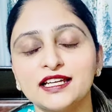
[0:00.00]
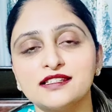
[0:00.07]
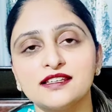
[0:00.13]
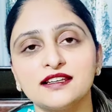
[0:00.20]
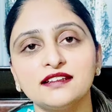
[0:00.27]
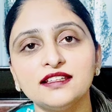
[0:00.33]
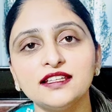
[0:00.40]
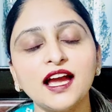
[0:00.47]
हैं
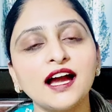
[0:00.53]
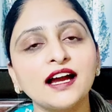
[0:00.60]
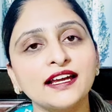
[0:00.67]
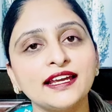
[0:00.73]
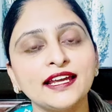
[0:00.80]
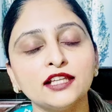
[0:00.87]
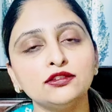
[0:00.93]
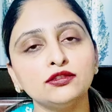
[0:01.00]
सर्दियाँ आ
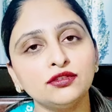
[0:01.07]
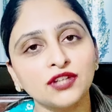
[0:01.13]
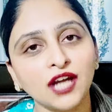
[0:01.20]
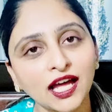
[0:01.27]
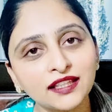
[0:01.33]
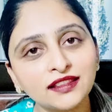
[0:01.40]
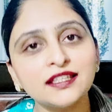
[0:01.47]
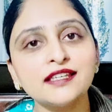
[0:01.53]
गई हैं तो
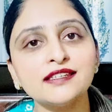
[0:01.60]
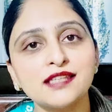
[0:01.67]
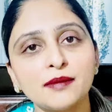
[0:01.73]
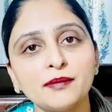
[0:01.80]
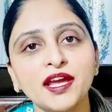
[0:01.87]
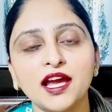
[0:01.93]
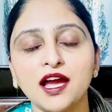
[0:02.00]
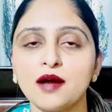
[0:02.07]
रात के
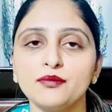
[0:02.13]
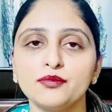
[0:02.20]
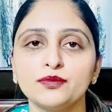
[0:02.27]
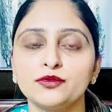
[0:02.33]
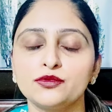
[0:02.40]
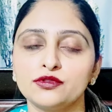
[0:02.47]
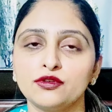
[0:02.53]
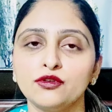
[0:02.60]
समय
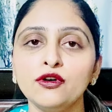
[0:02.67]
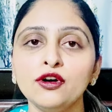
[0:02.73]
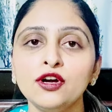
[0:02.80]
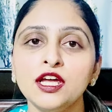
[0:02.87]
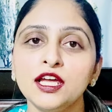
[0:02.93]
आप उसको